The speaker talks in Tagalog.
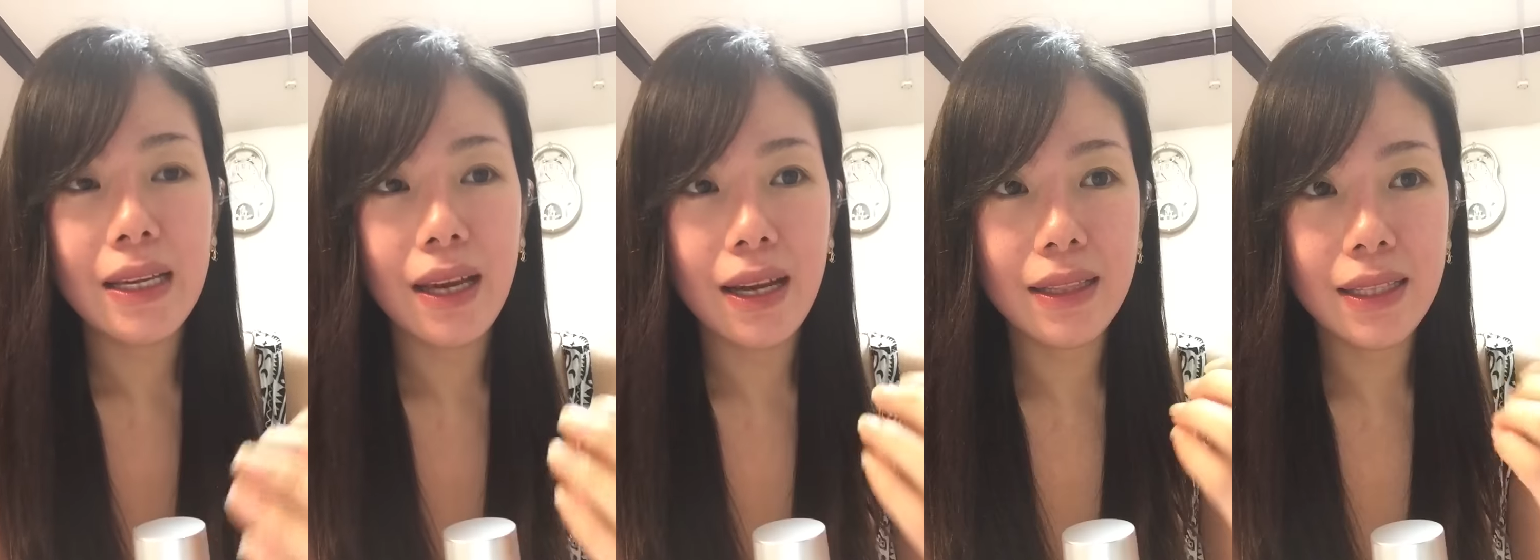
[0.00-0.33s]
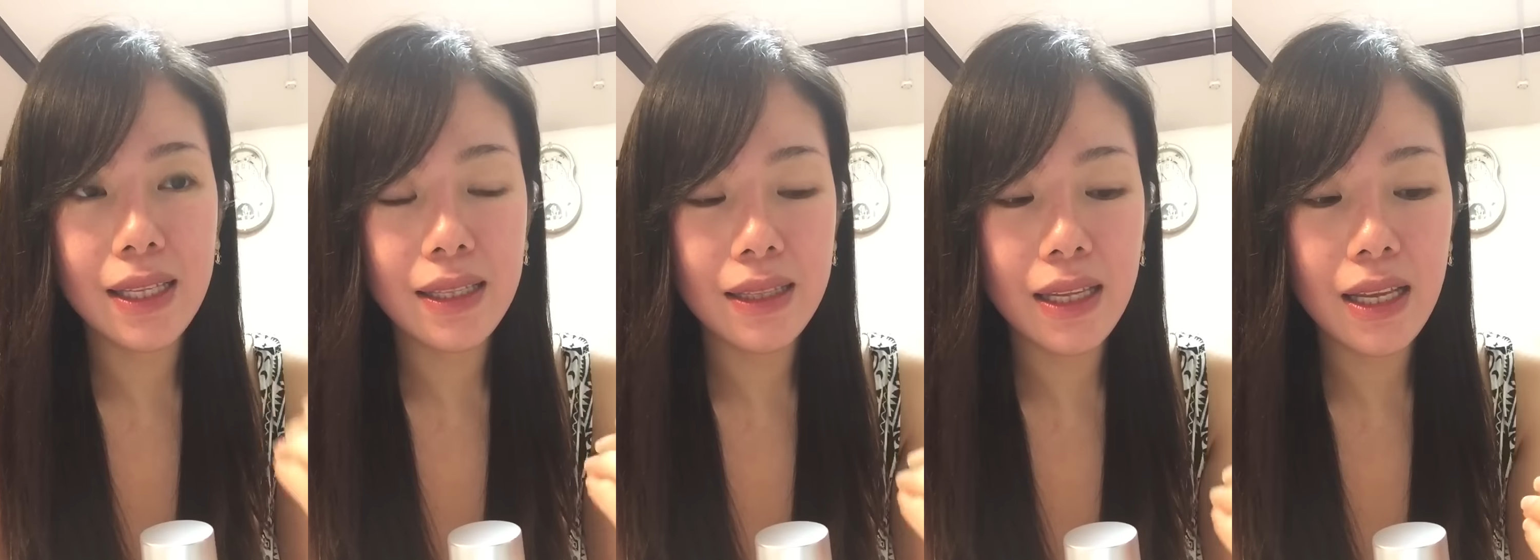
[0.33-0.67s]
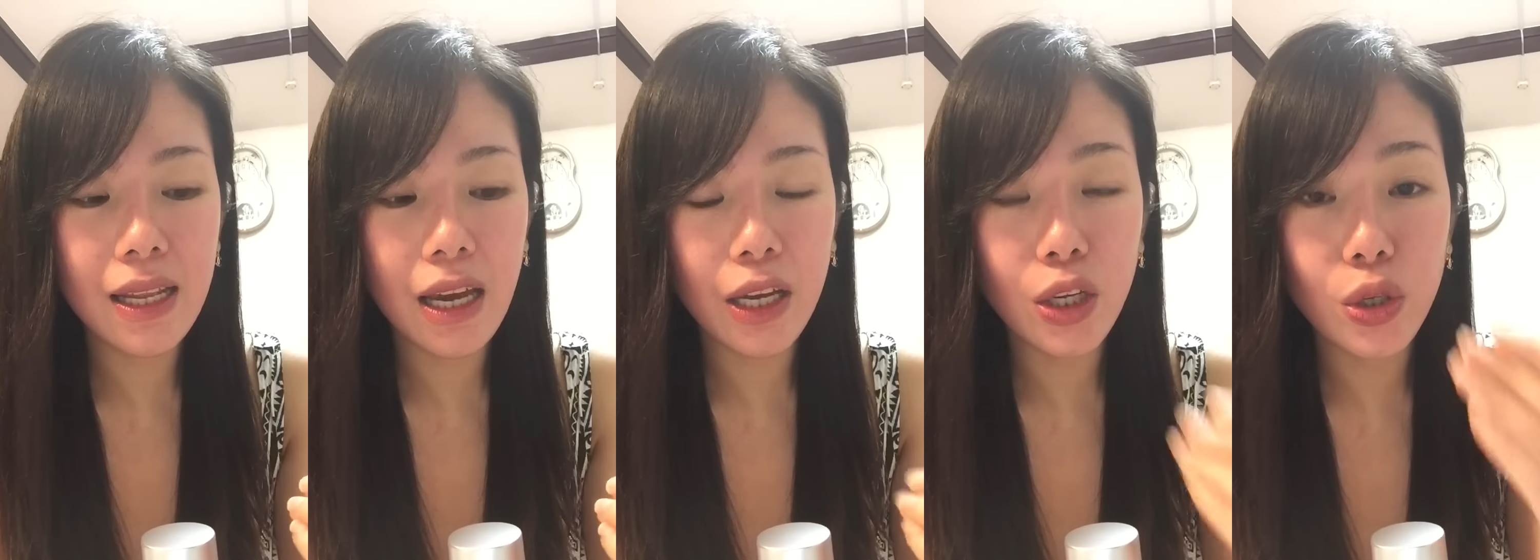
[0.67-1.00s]
At
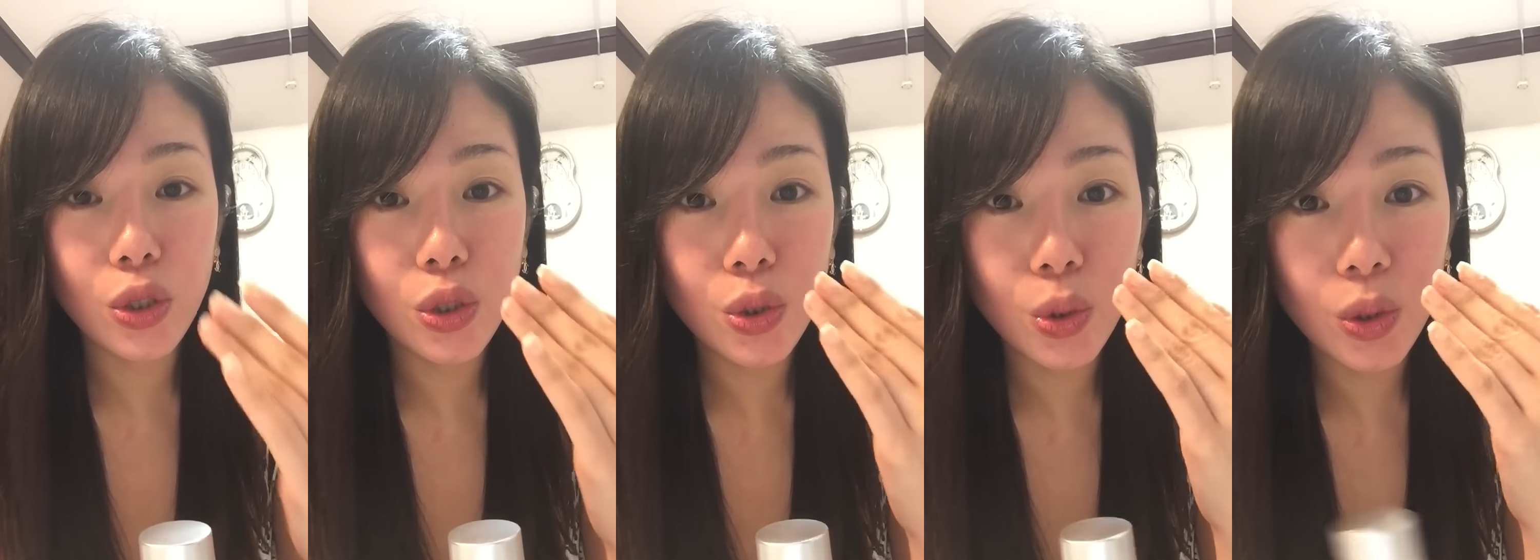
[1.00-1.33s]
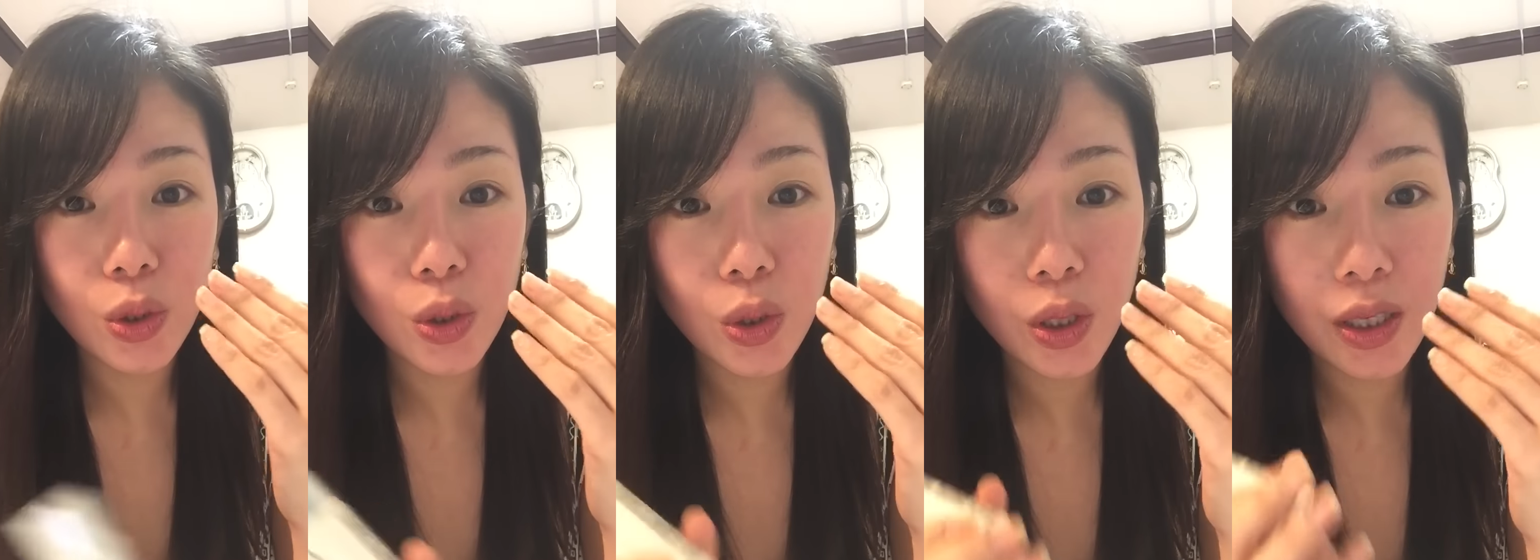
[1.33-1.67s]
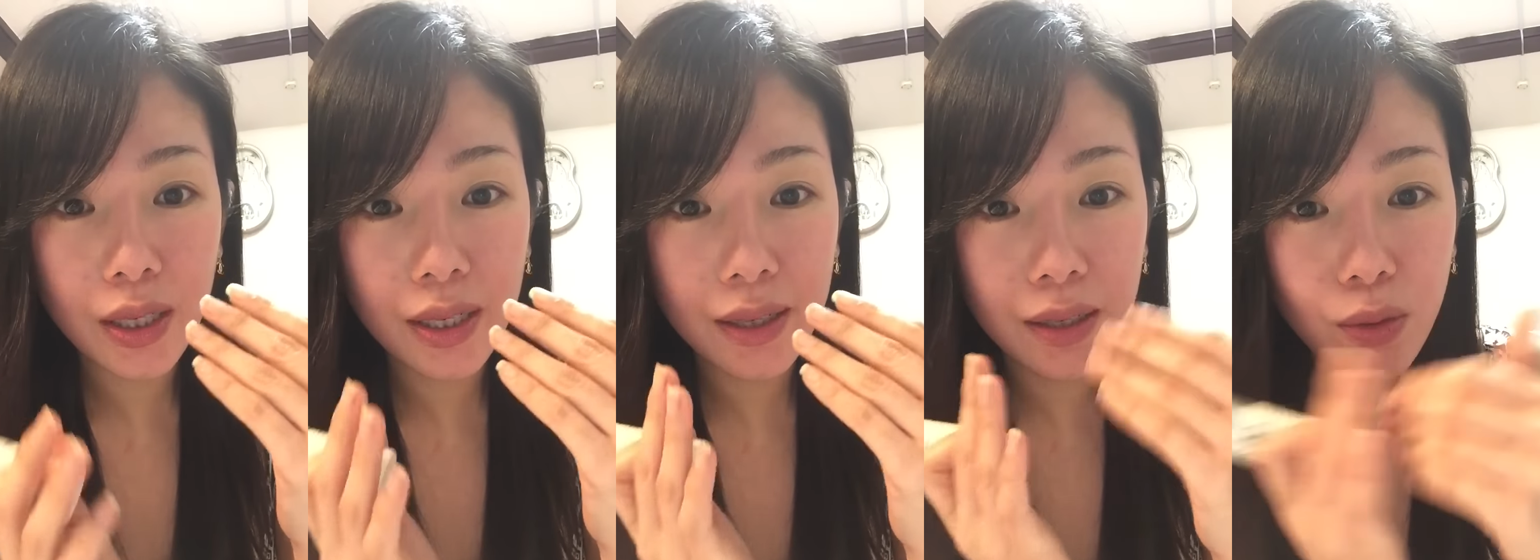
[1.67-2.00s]
hindi lang yon yung
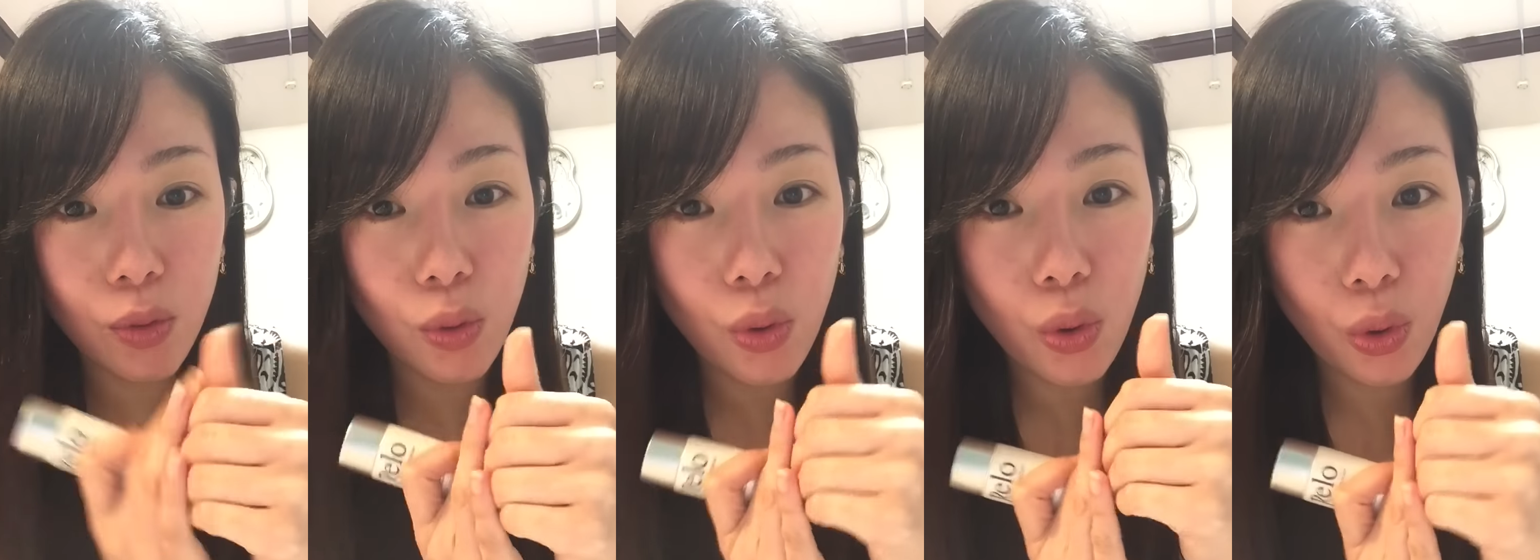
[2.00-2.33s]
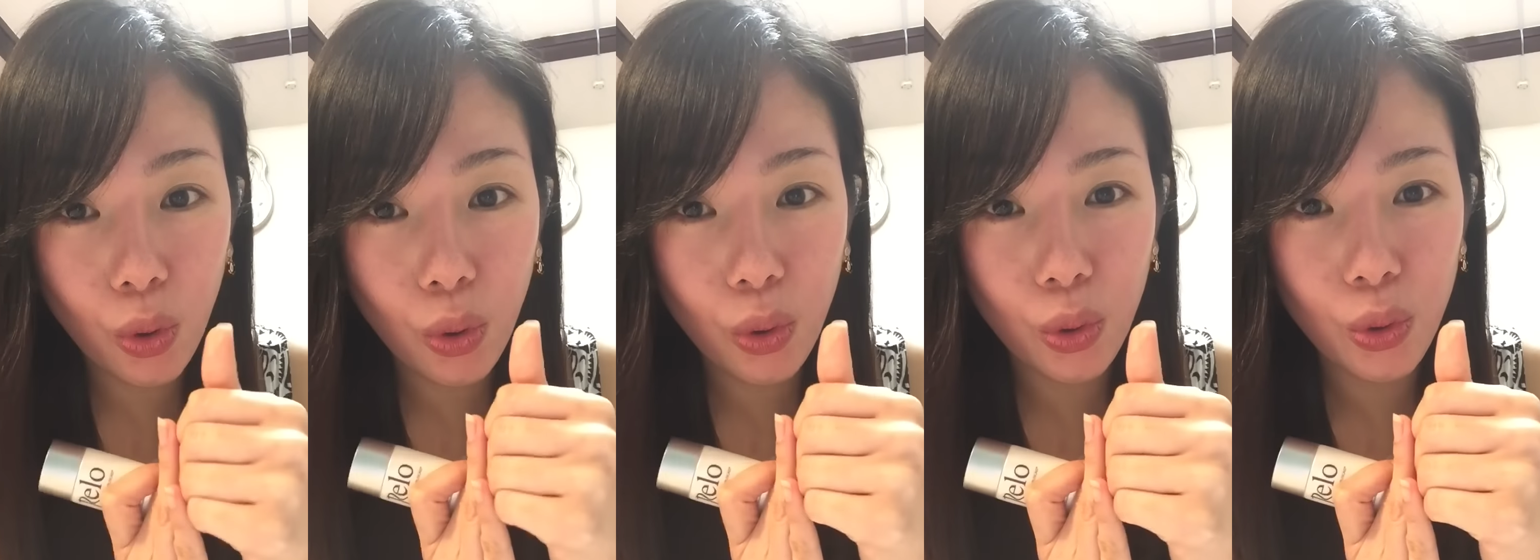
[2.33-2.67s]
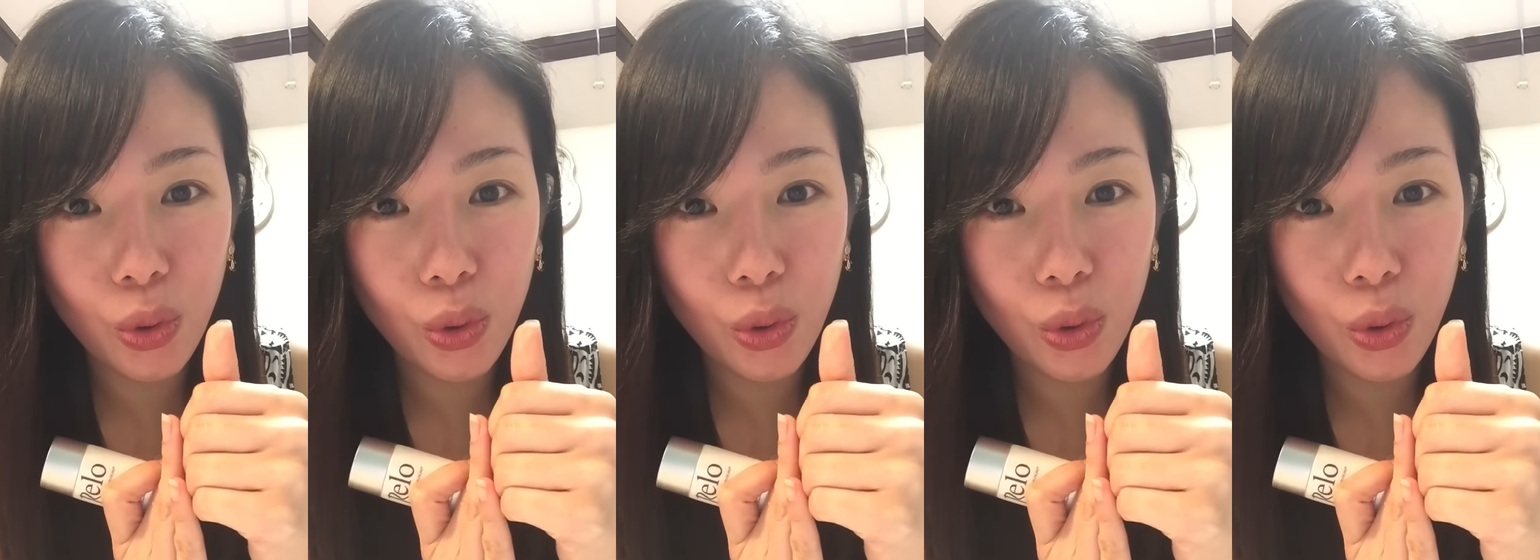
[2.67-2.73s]
kuko ko.